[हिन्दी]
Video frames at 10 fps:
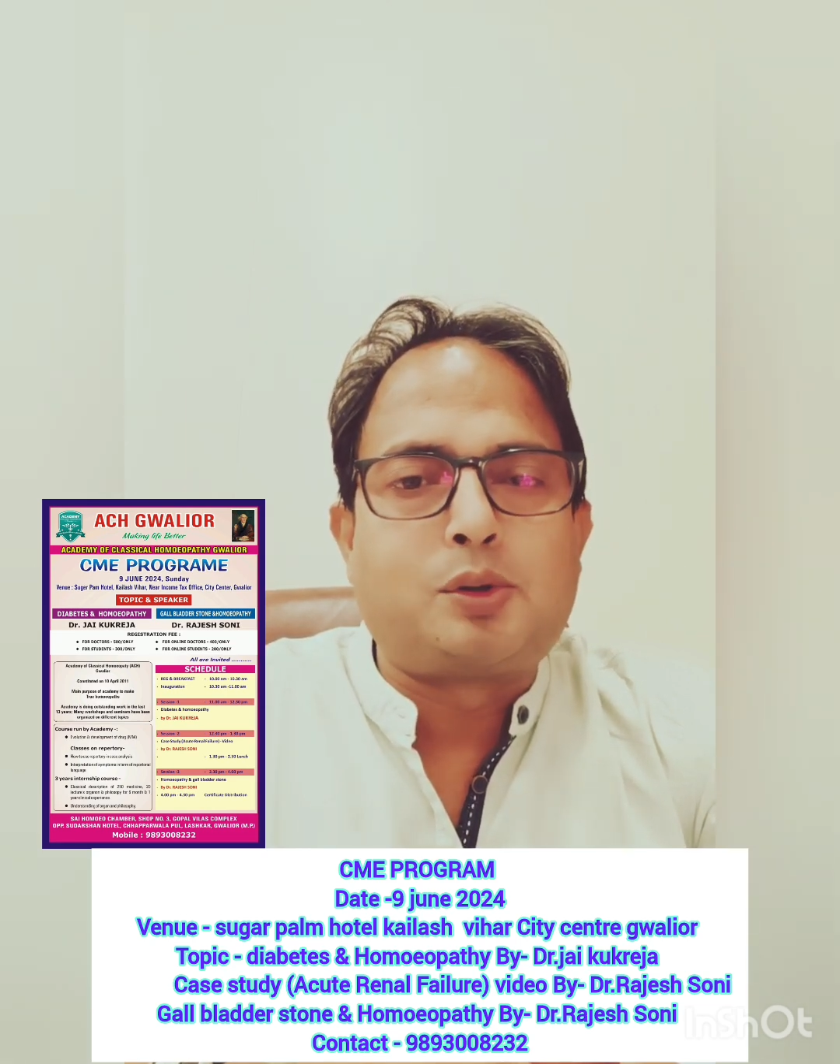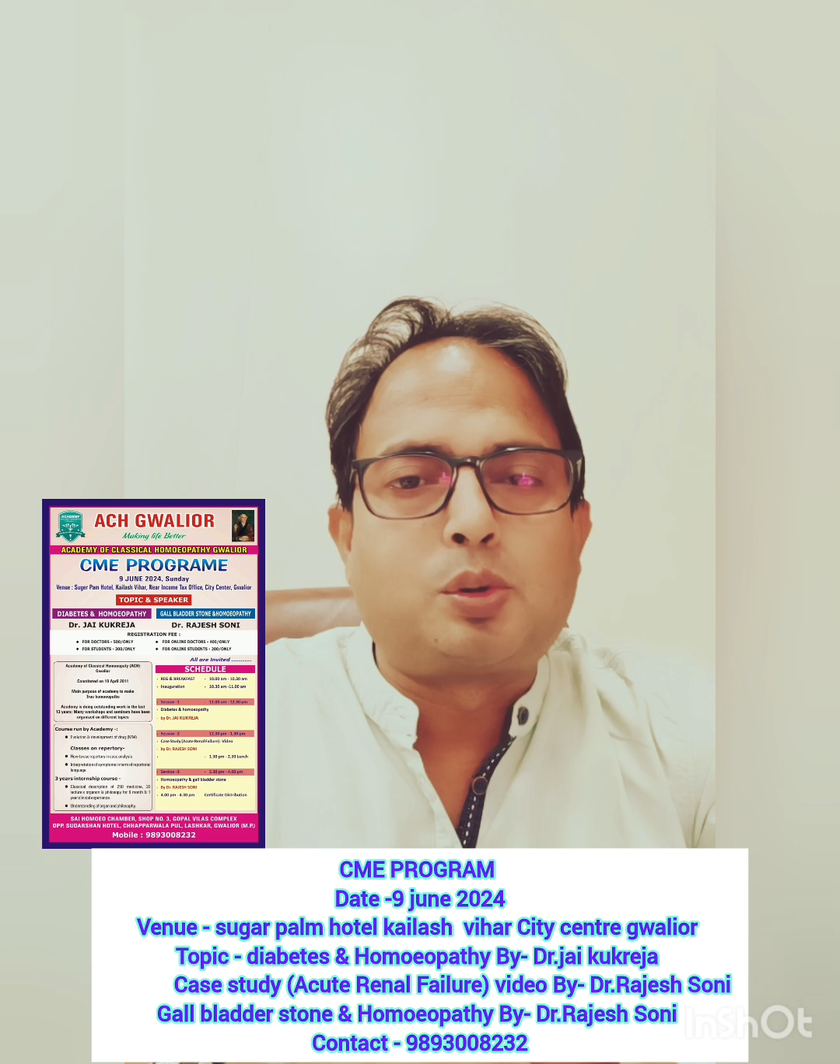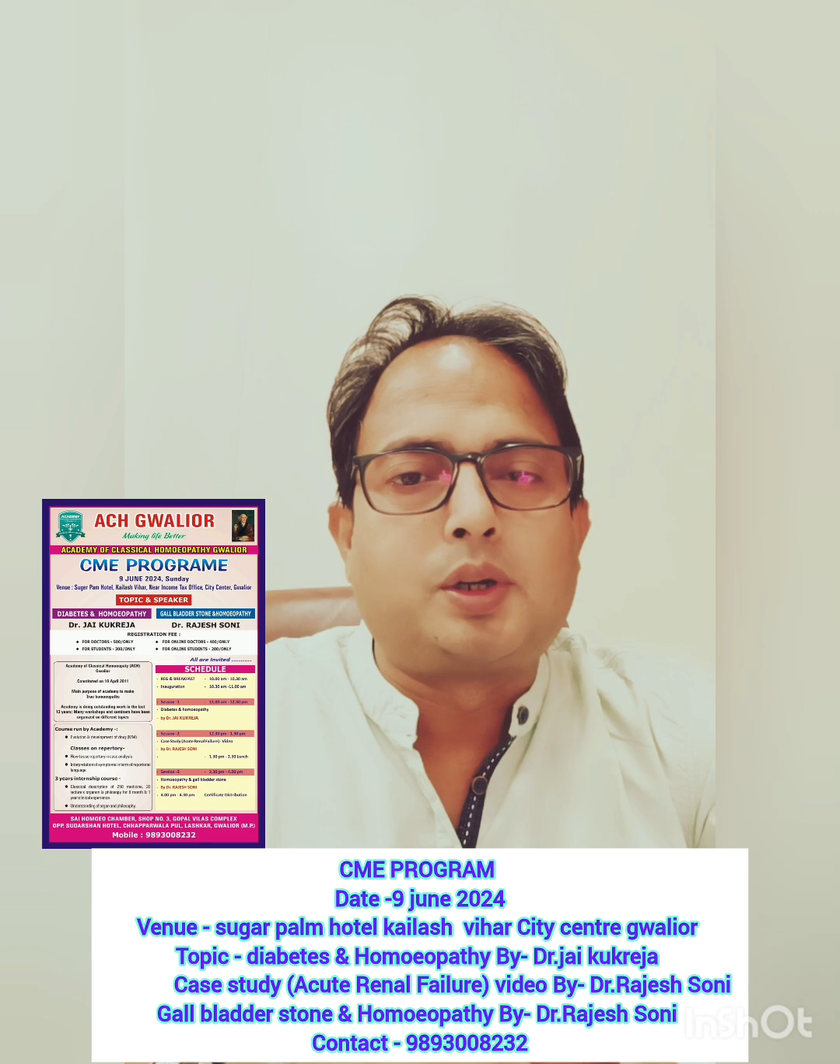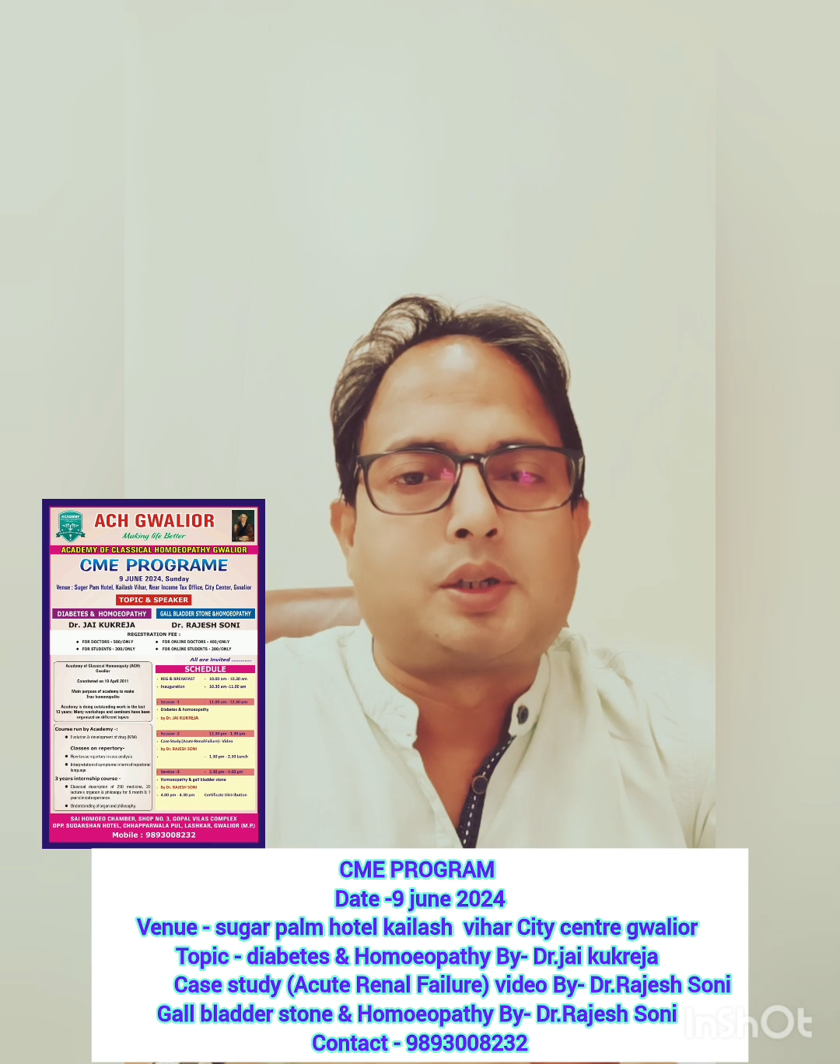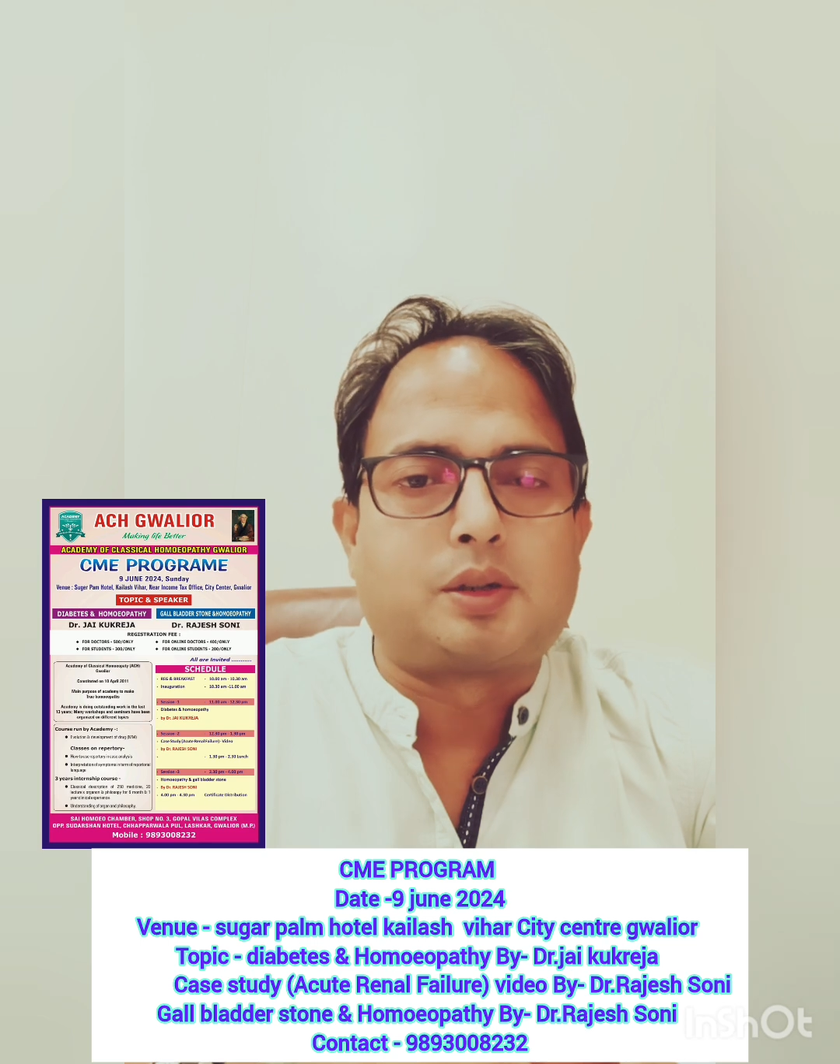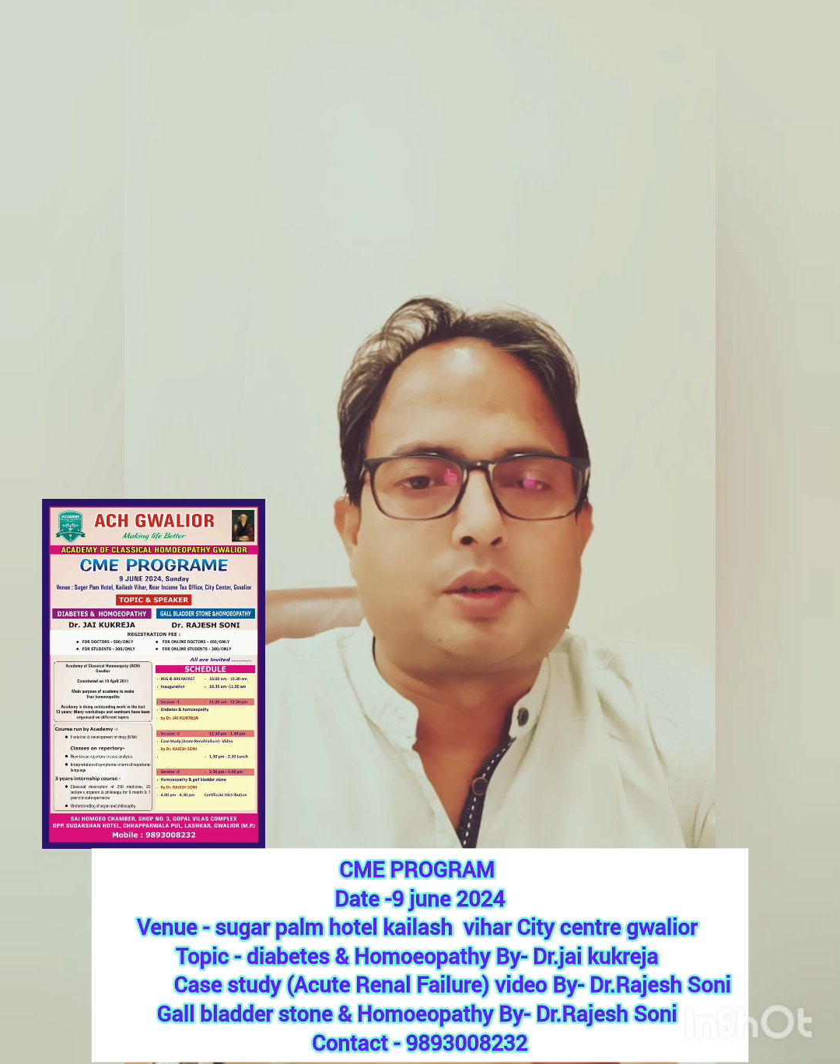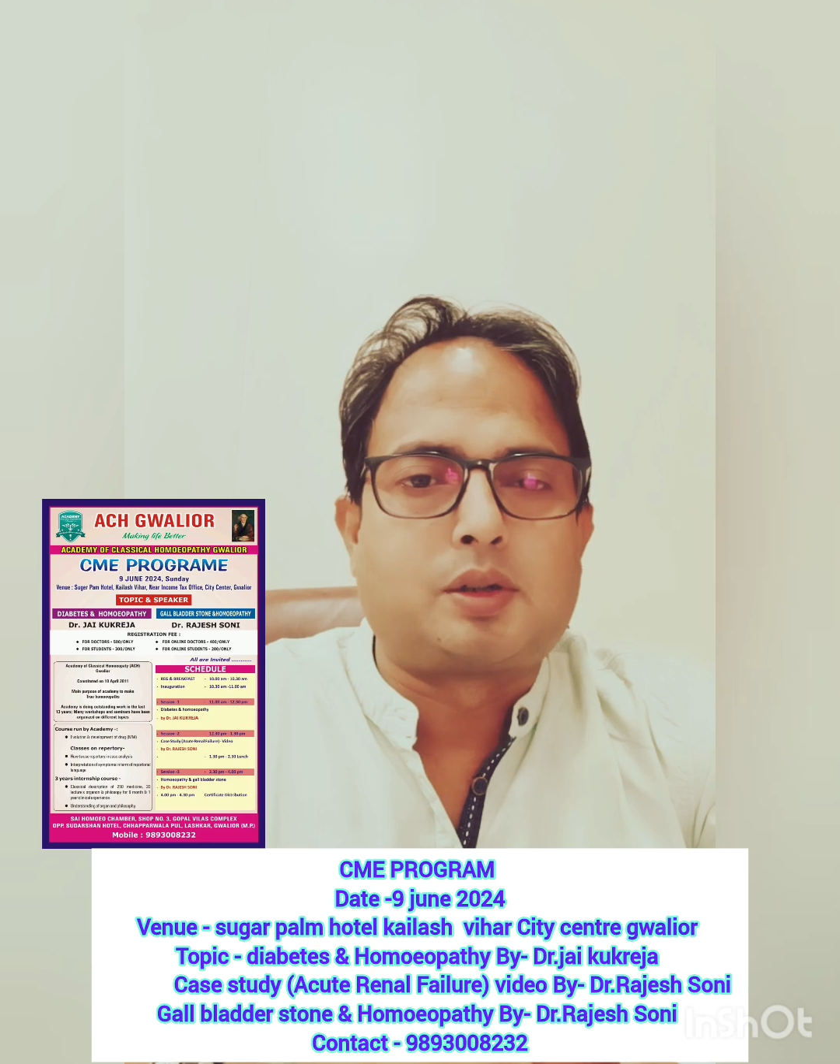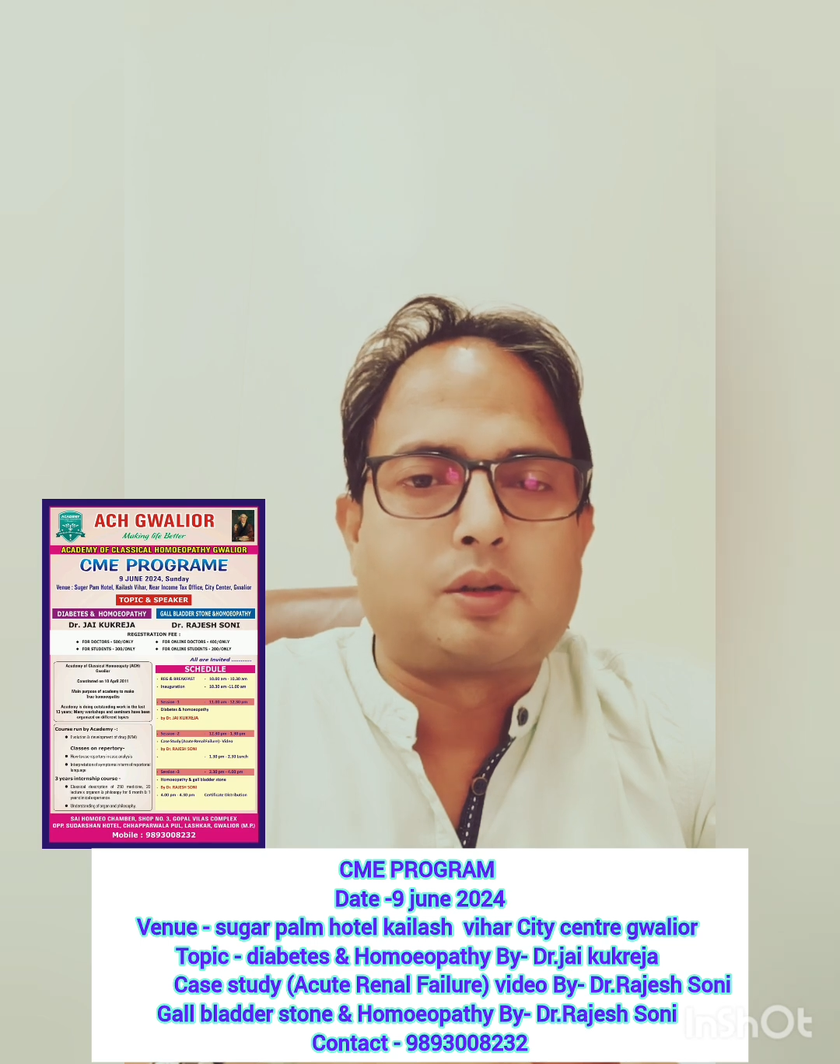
एजुकेशन